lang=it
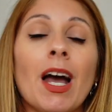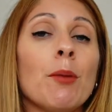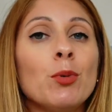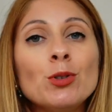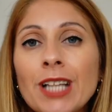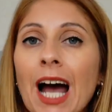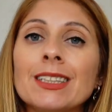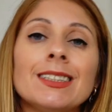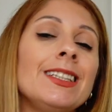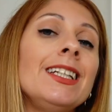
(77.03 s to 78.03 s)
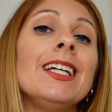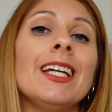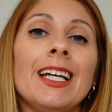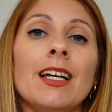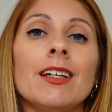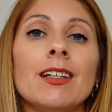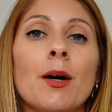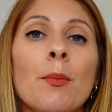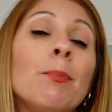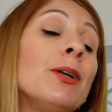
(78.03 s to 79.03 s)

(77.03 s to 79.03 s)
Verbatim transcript: abbondanti e eh,